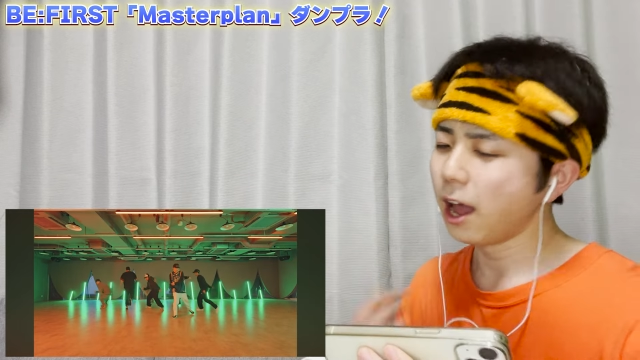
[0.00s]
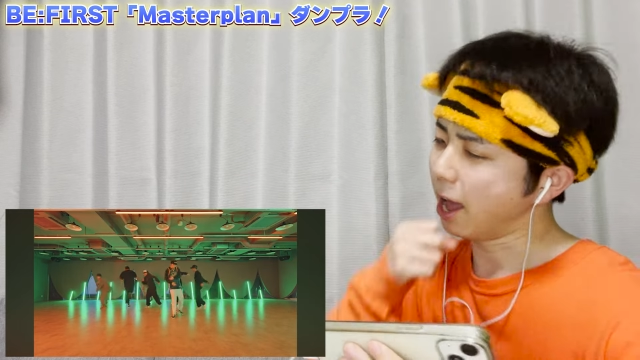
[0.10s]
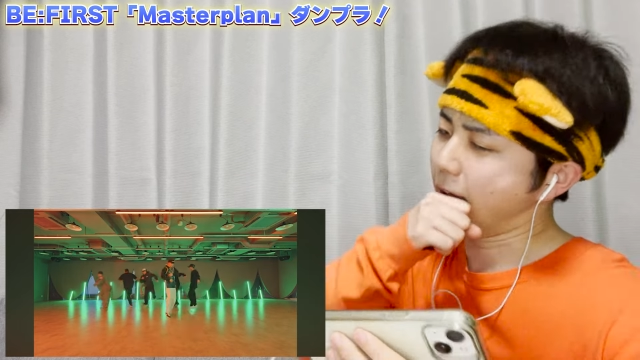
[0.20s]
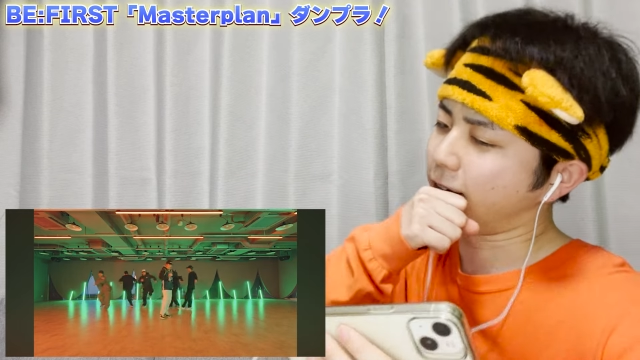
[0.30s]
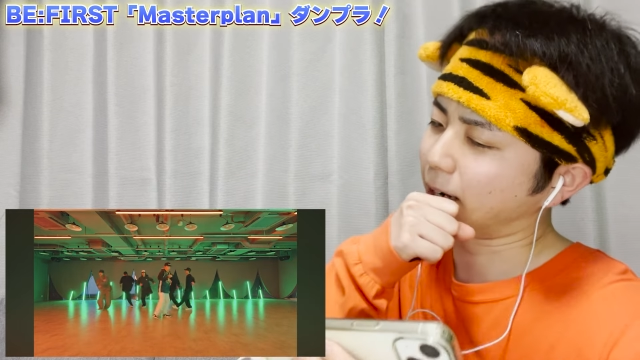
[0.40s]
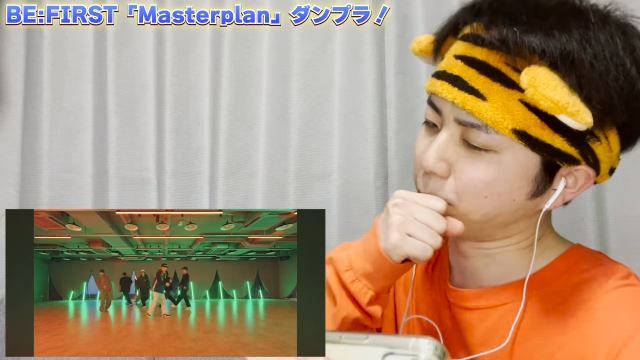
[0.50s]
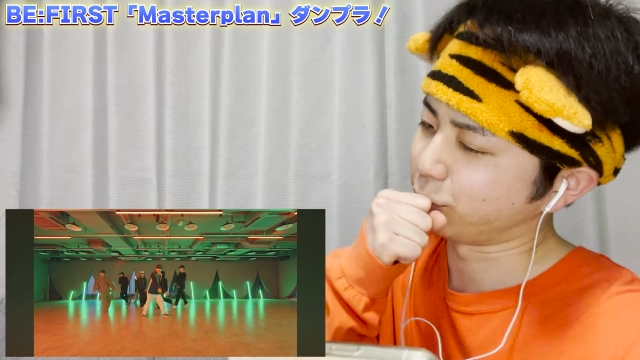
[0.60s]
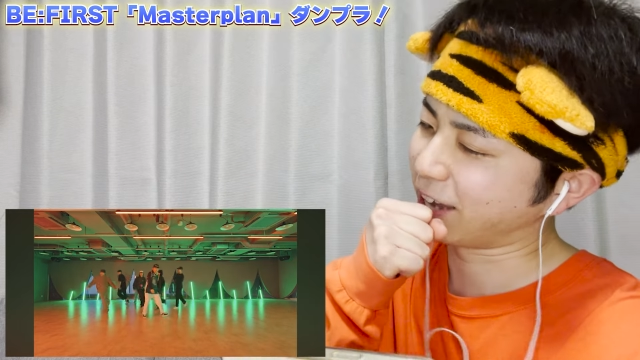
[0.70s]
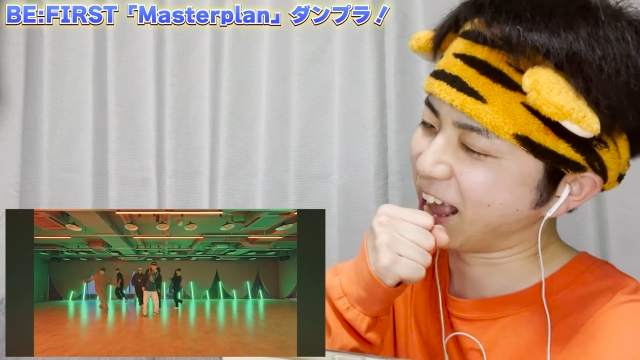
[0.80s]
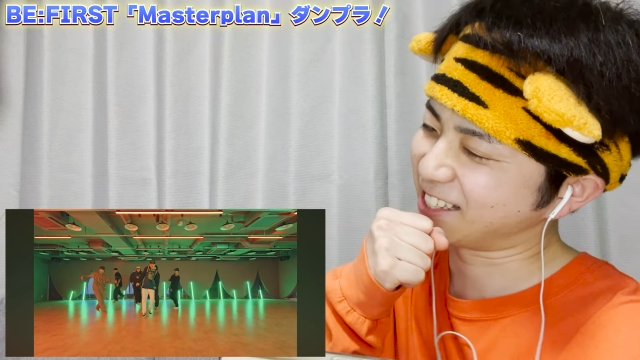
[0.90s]
春が
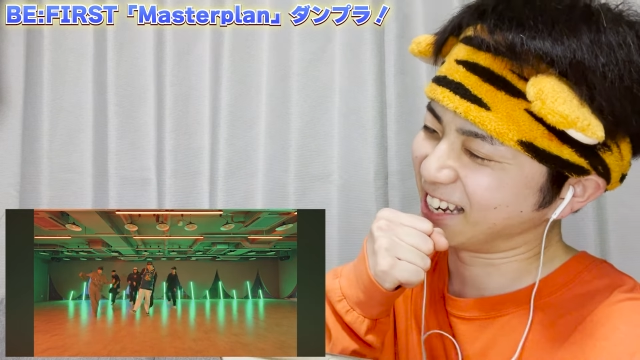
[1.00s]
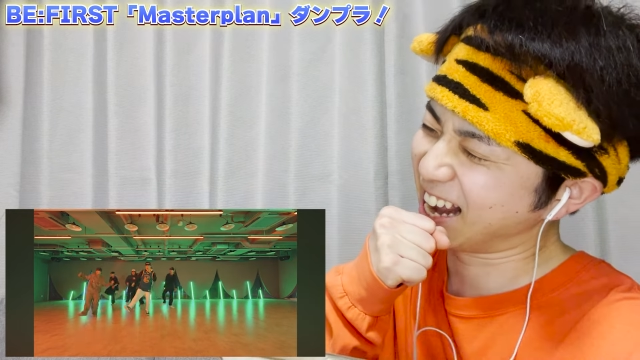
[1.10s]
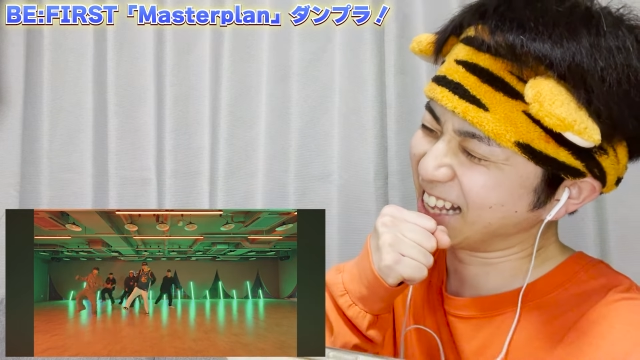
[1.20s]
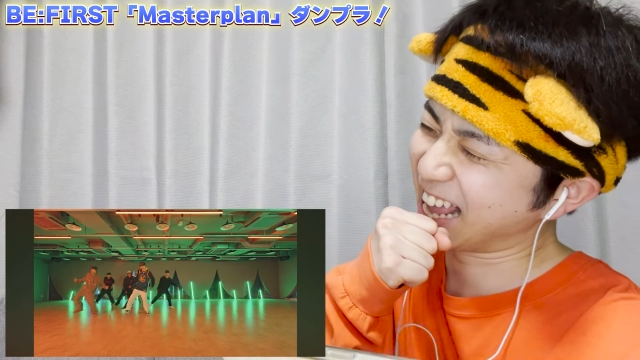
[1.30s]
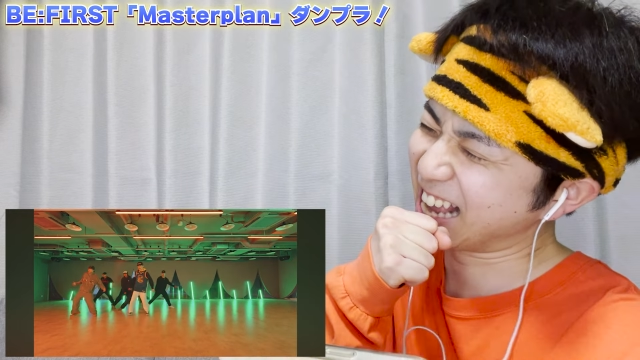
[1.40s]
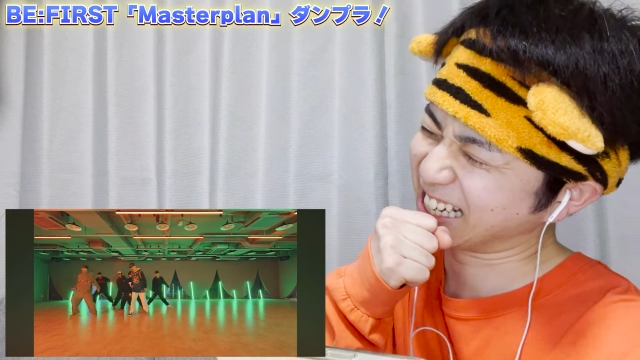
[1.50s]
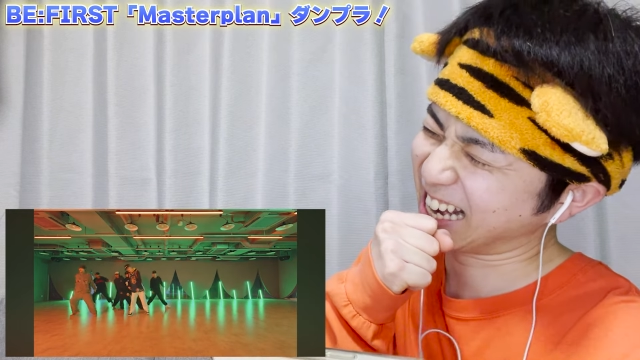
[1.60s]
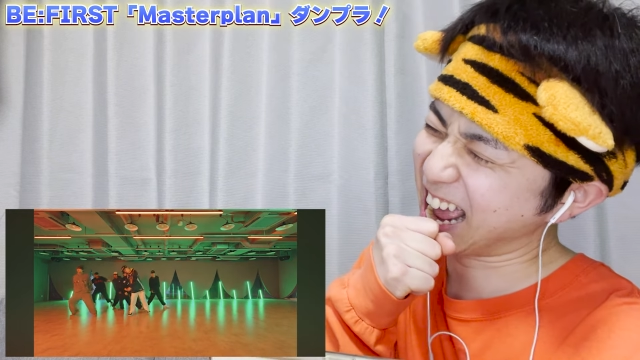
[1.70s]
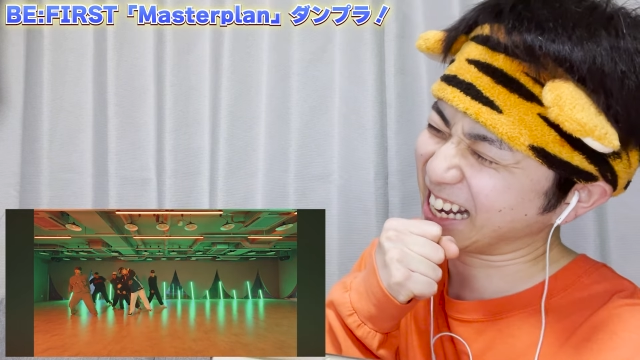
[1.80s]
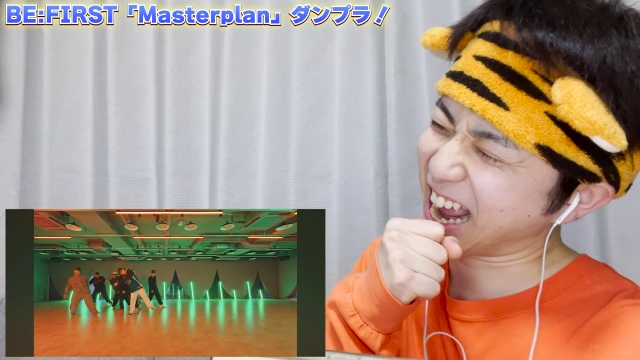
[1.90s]
昔から確か
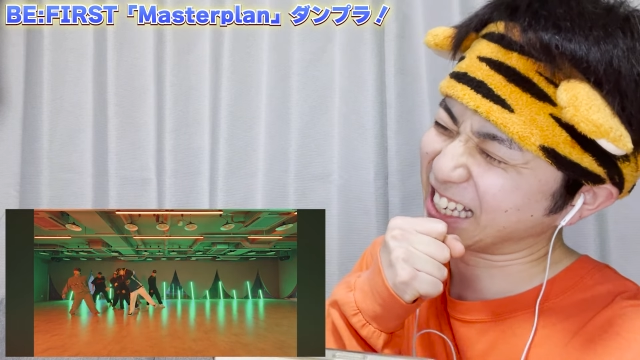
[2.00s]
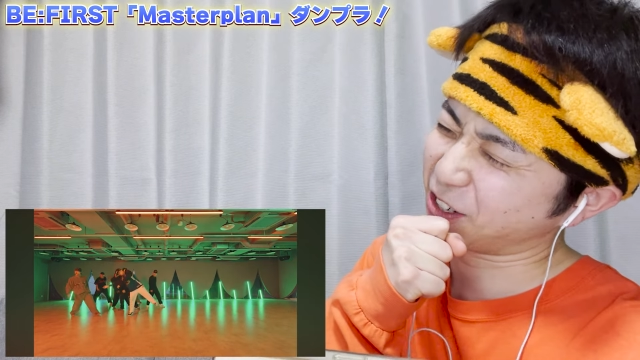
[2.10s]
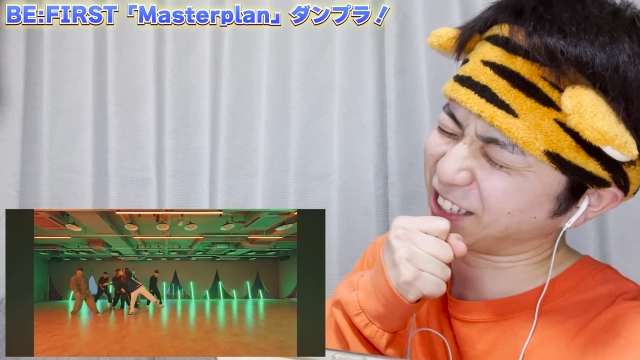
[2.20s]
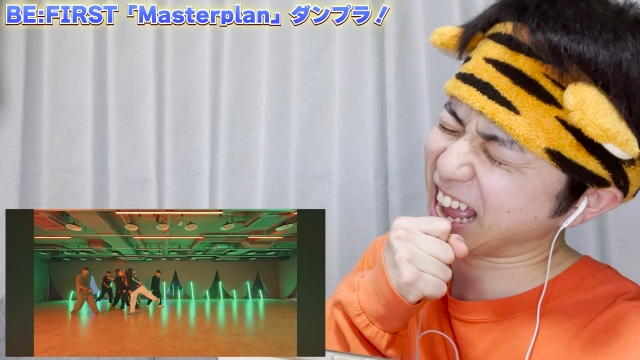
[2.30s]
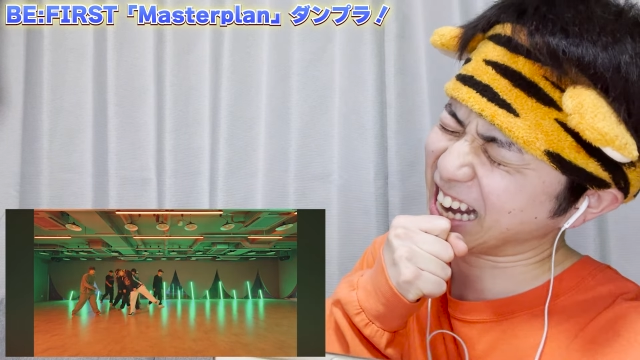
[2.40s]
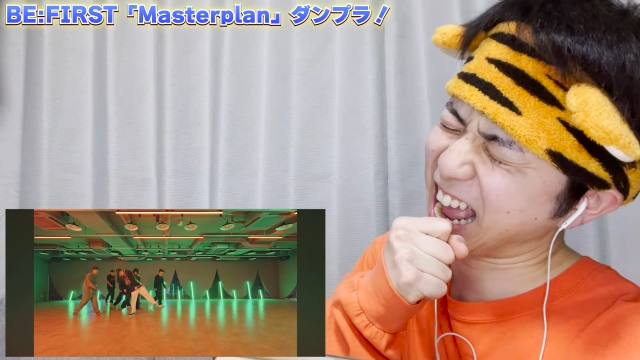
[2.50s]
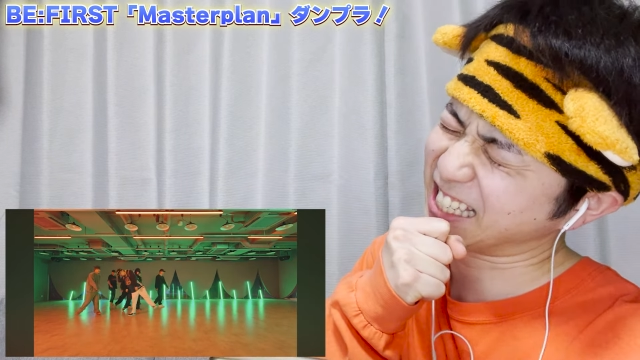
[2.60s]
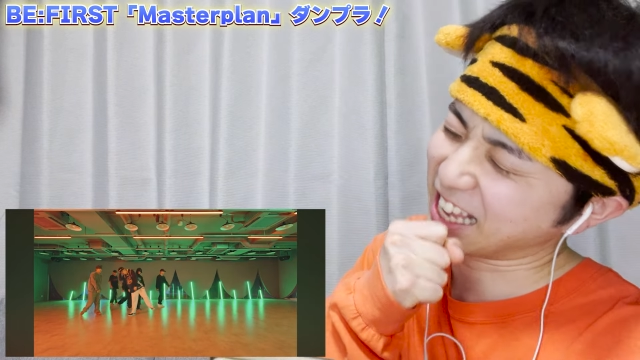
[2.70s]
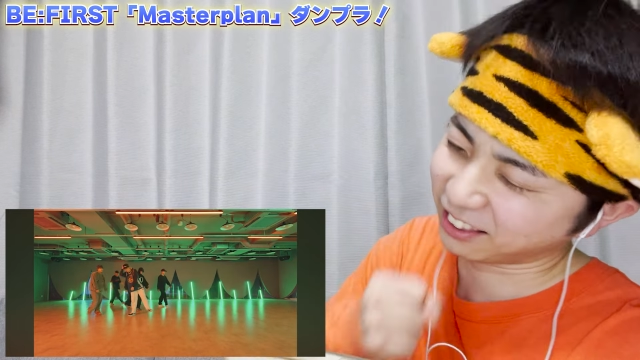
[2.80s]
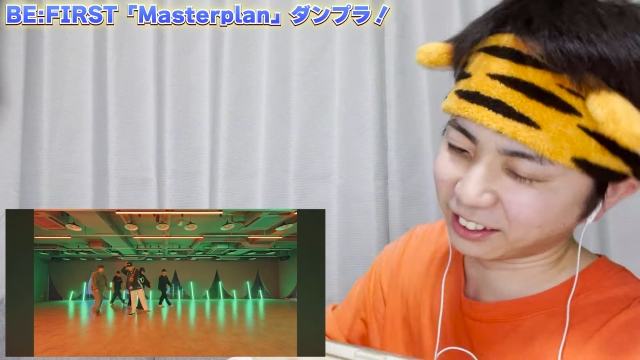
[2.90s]
な価値を探
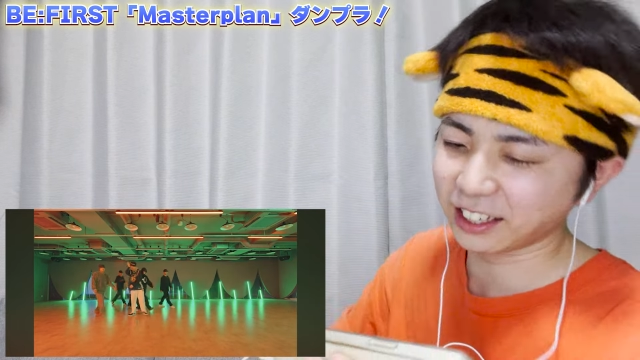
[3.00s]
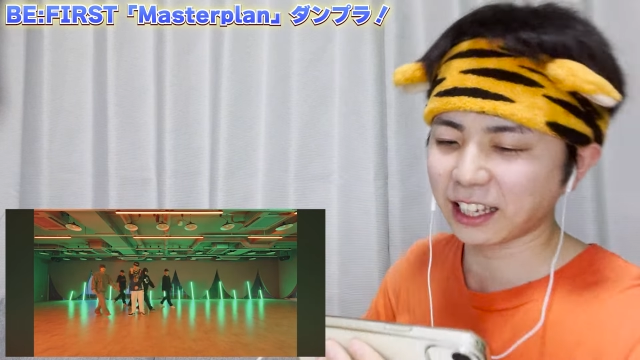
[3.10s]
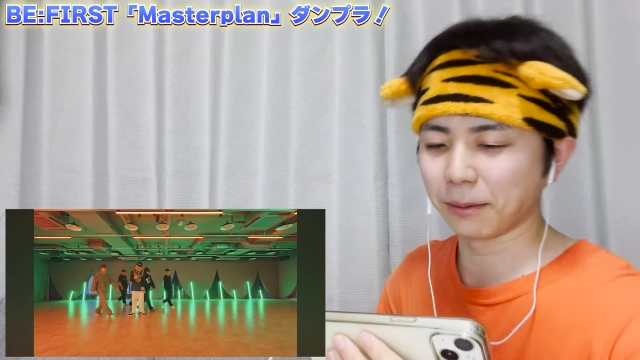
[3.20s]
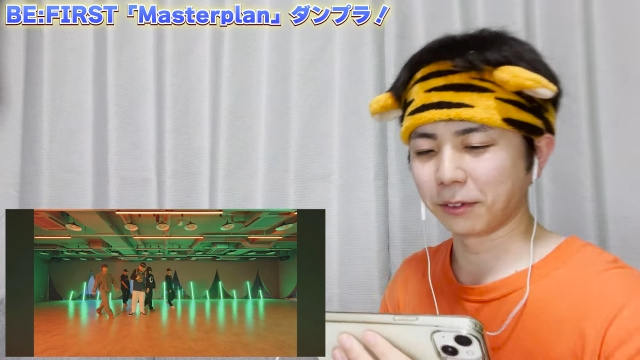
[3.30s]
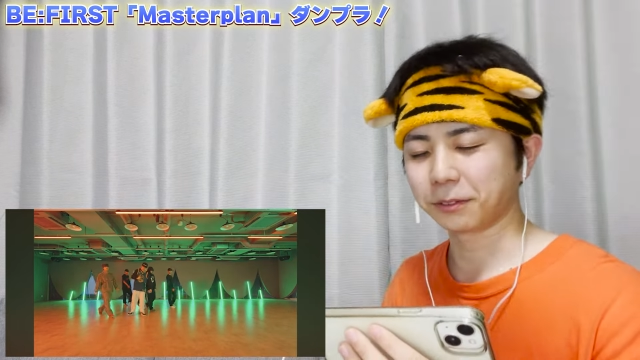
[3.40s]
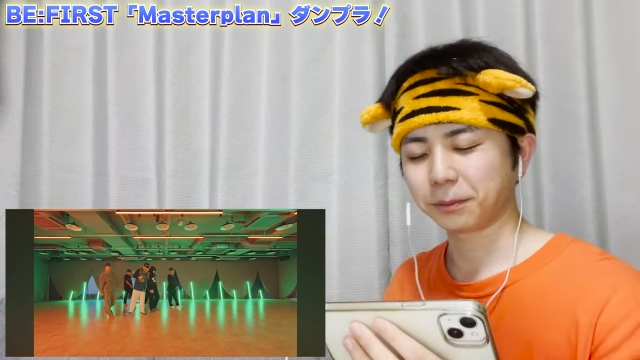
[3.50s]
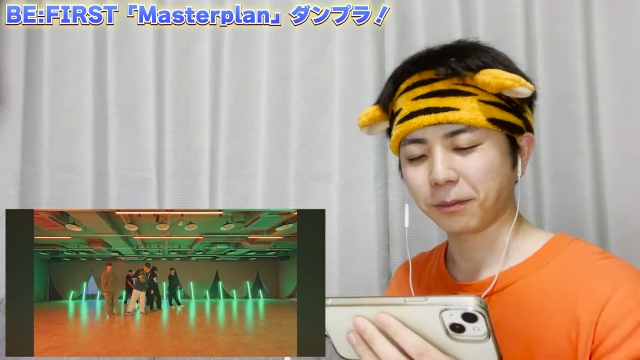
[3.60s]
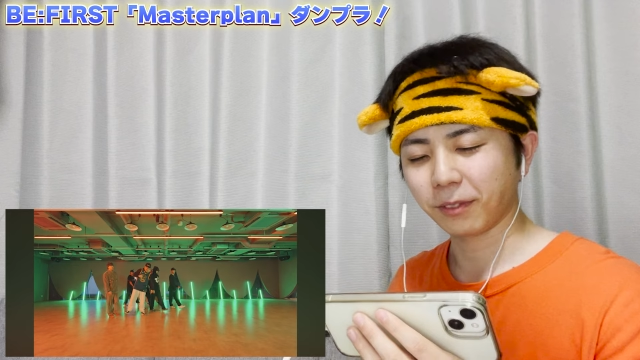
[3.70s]
したって言いたいもん